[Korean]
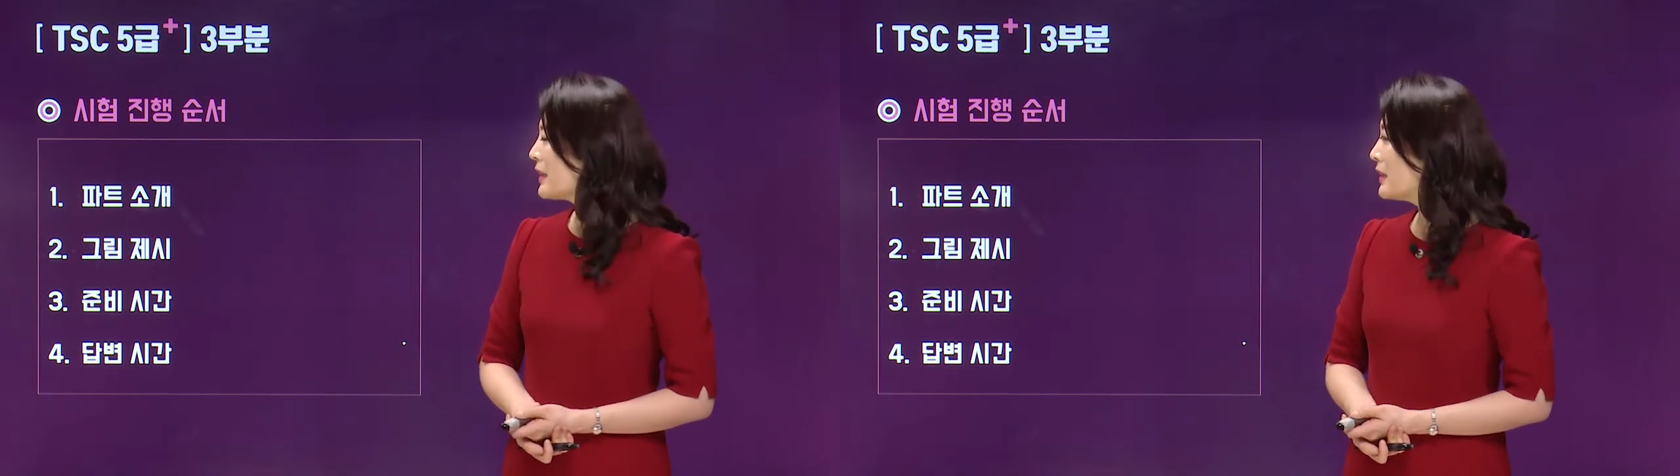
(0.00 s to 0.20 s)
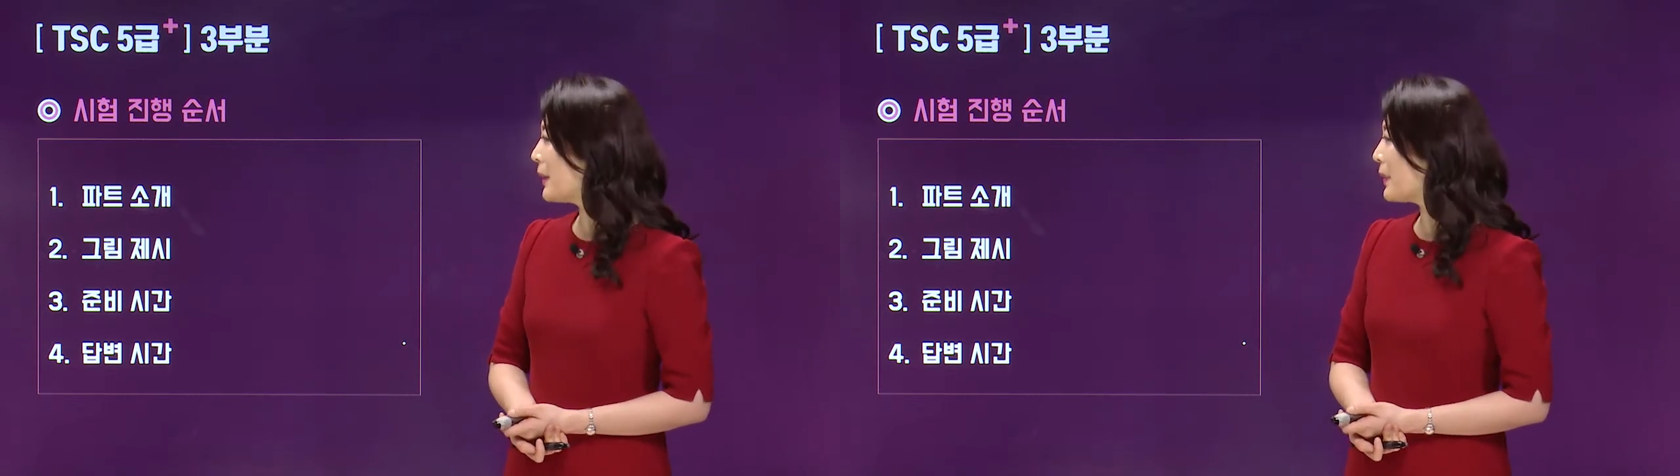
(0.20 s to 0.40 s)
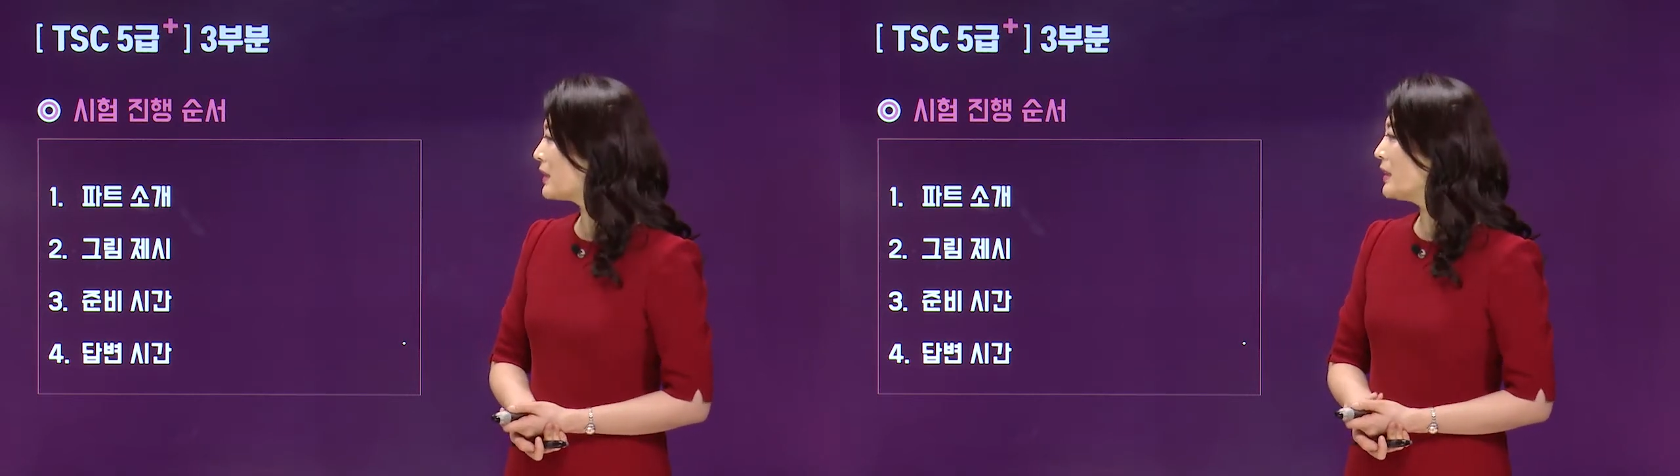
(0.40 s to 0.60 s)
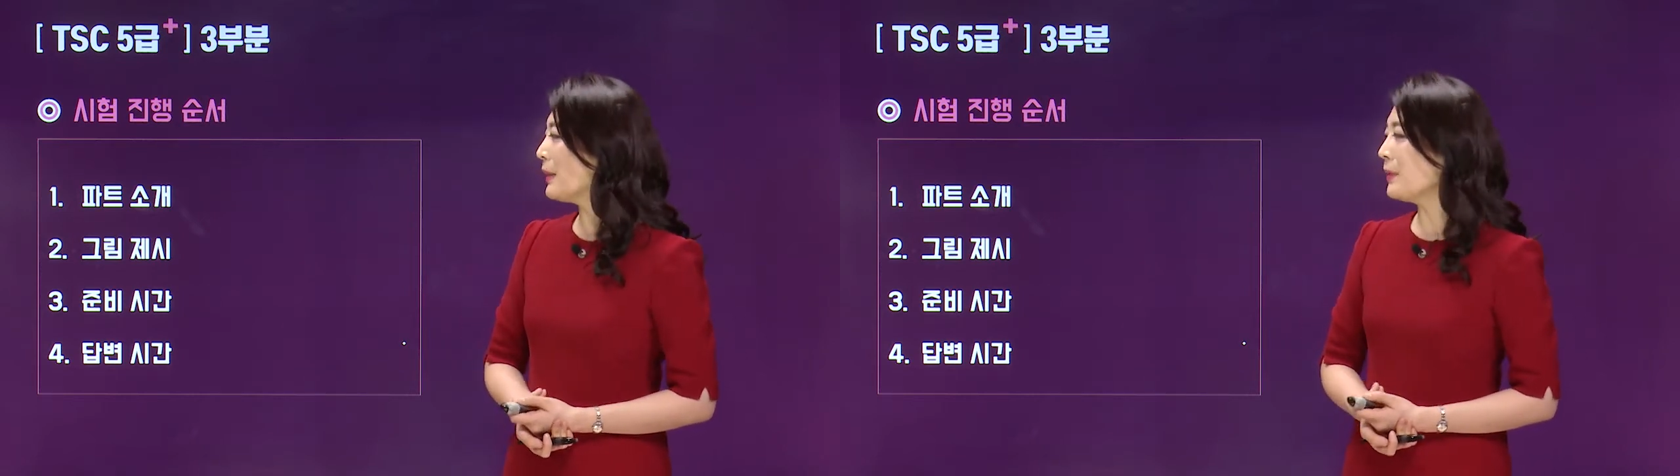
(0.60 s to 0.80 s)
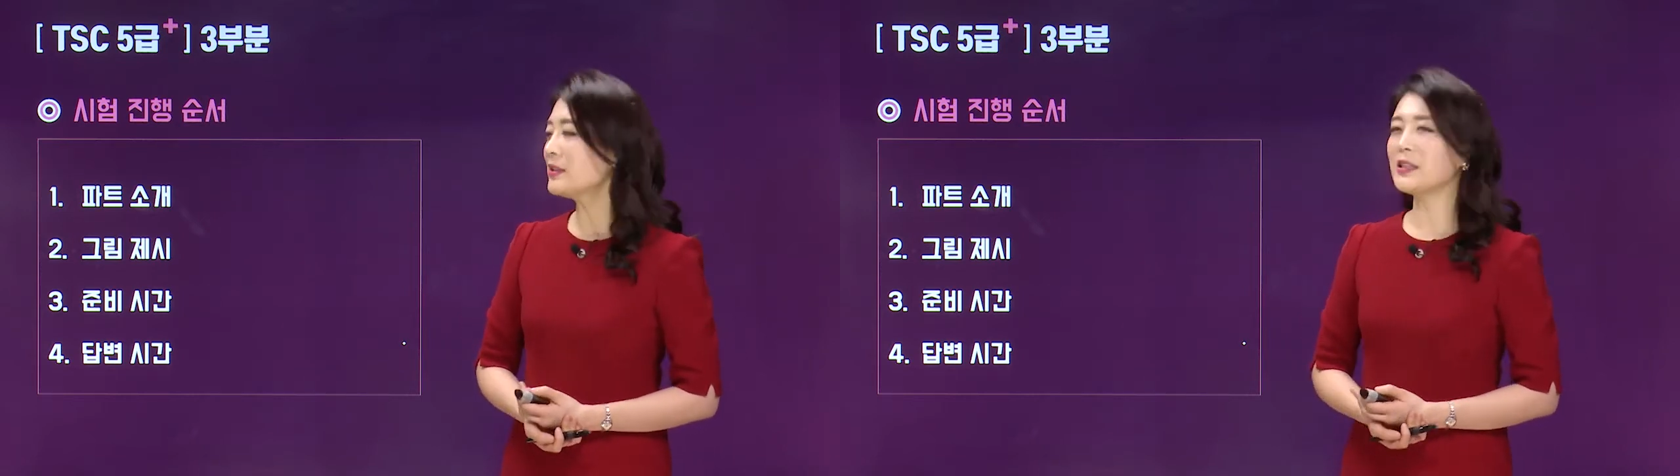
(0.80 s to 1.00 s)
그 다음에
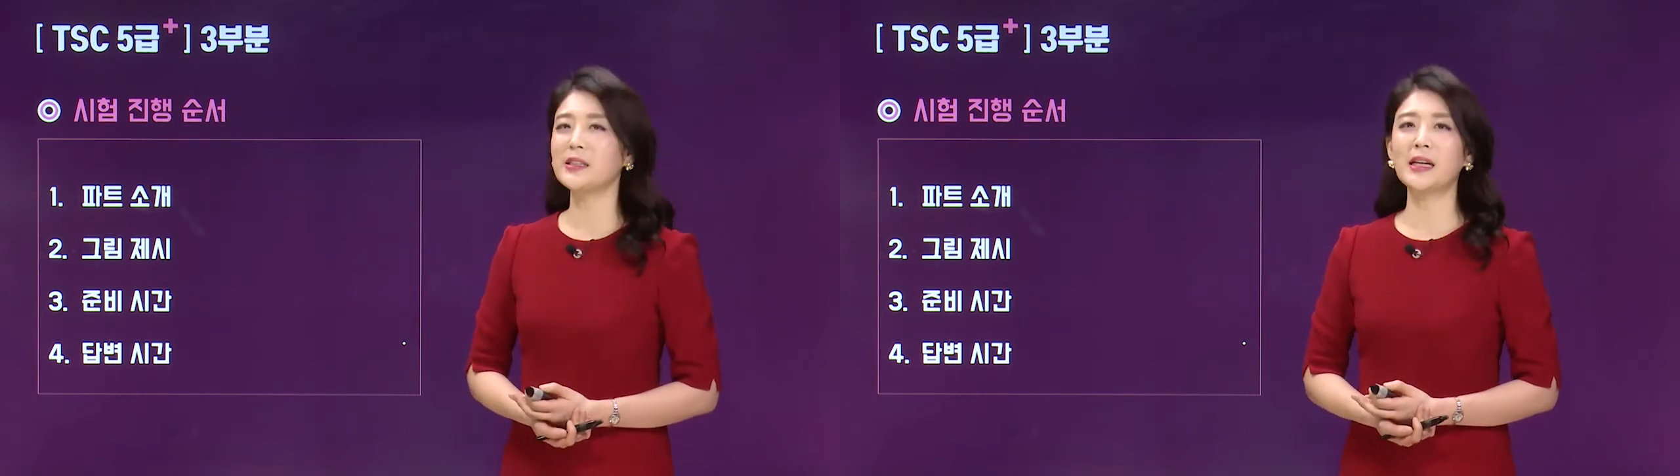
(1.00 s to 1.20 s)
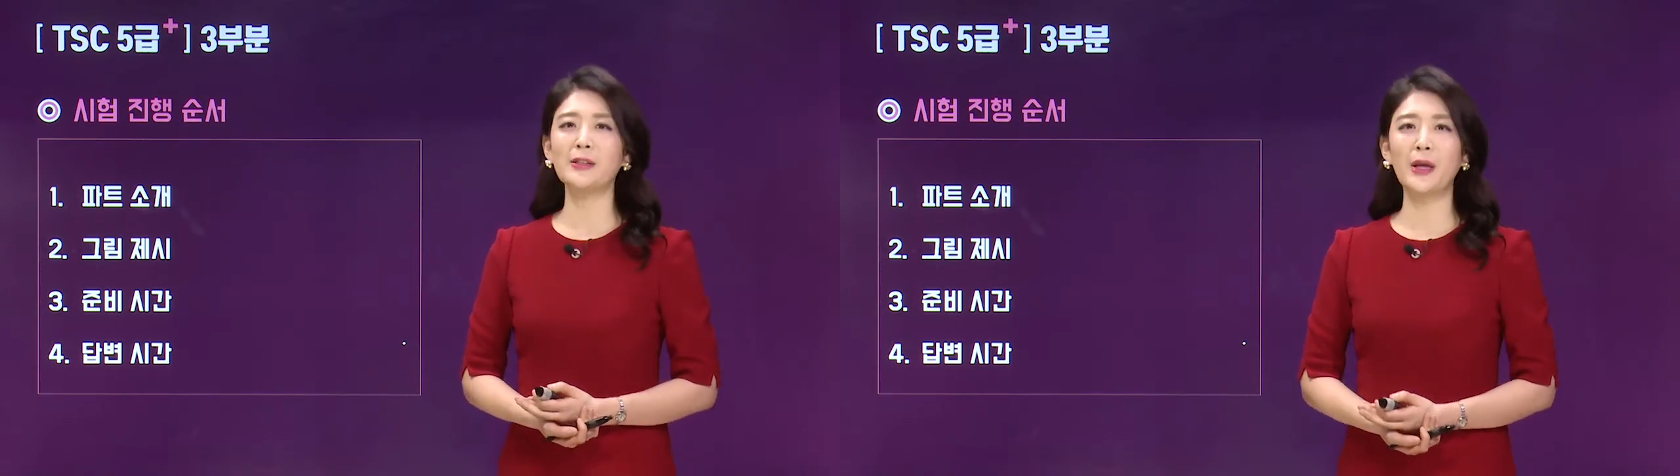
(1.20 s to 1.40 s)
그림이 제시가